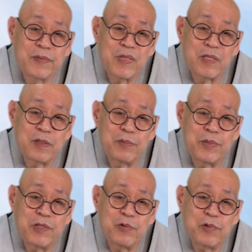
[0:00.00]
그래서
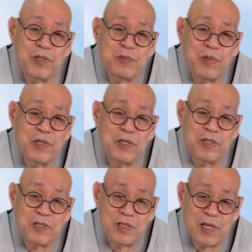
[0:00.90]
미국은
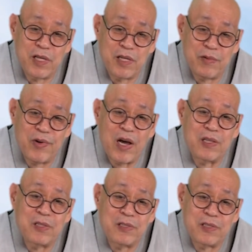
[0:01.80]
머더스 데이,
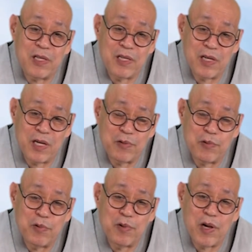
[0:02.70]
파더스 데이가
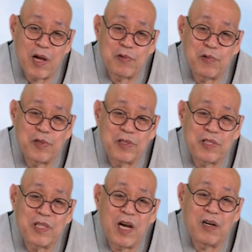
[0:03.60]
있고 한국은
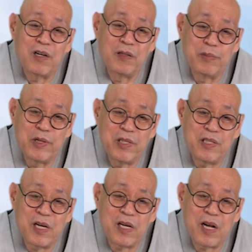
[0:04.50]
그냥
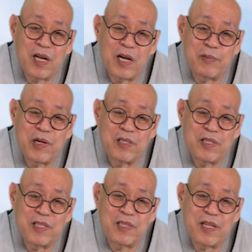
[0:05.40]
어버이날
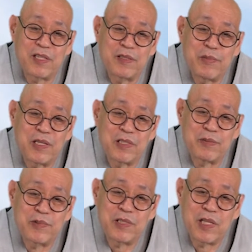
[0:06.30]
하나만 있다는
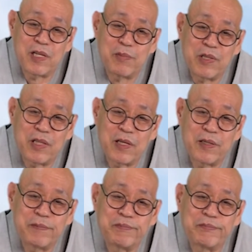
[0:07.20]
말씀을 드립니다.